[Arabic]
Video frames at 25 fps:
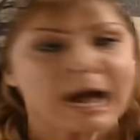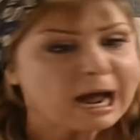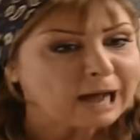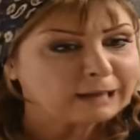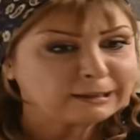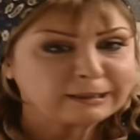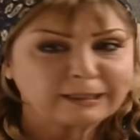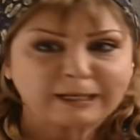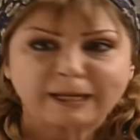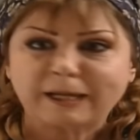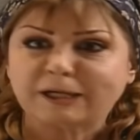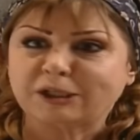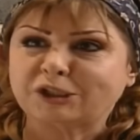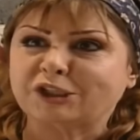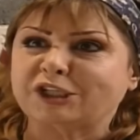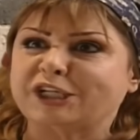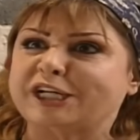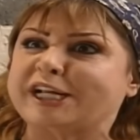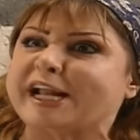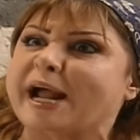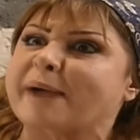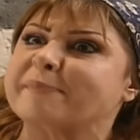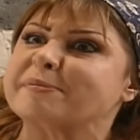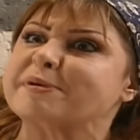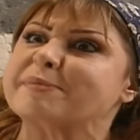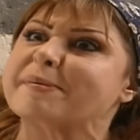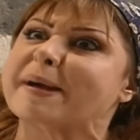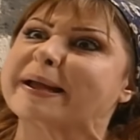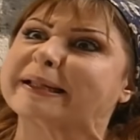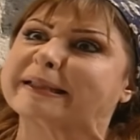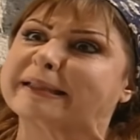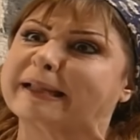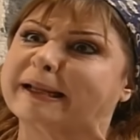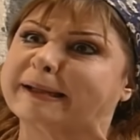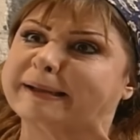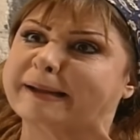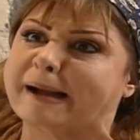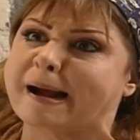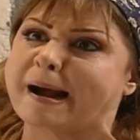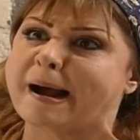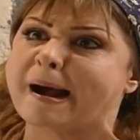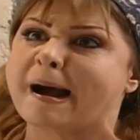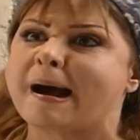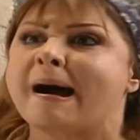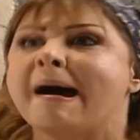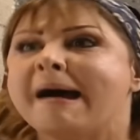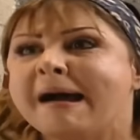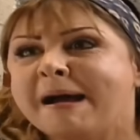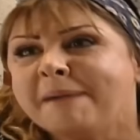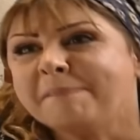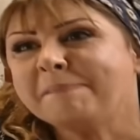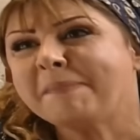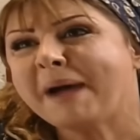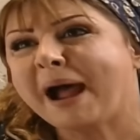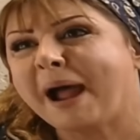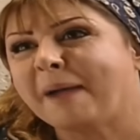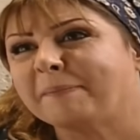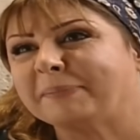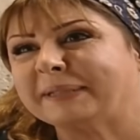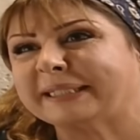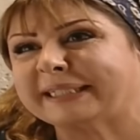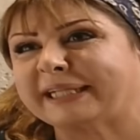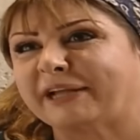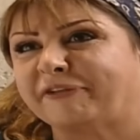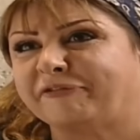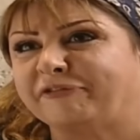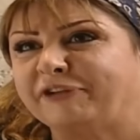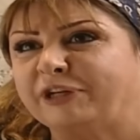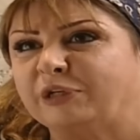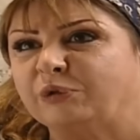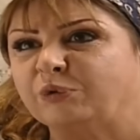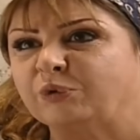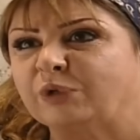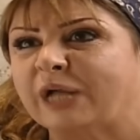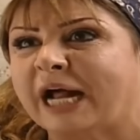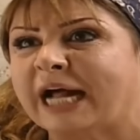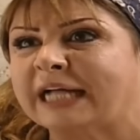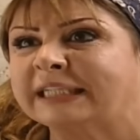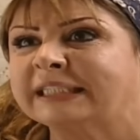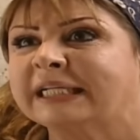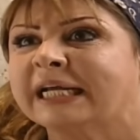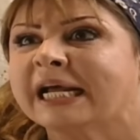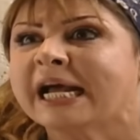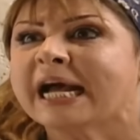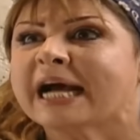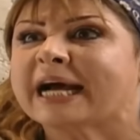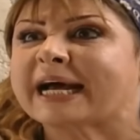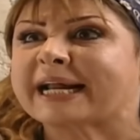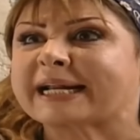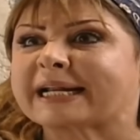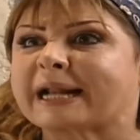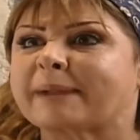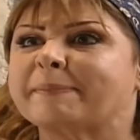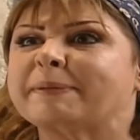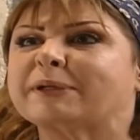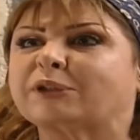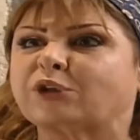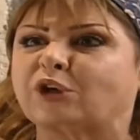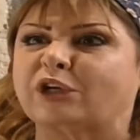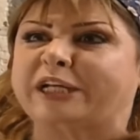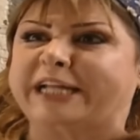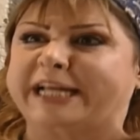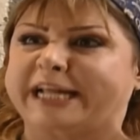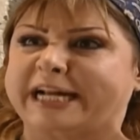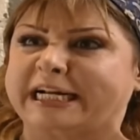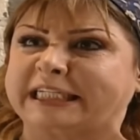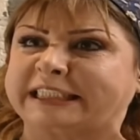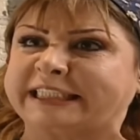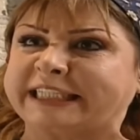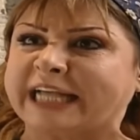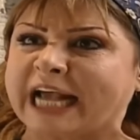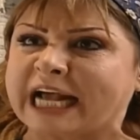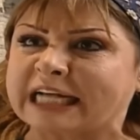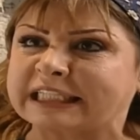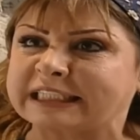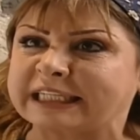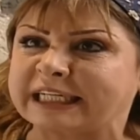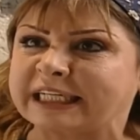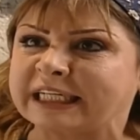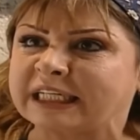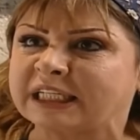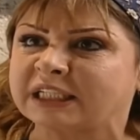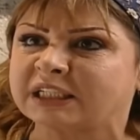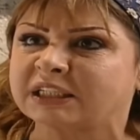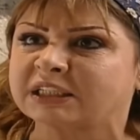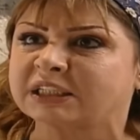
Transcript: قال الخرجيه اللي عم يبعت لها اياها ما عم بتكفي الاولاد غرمته ليره زياده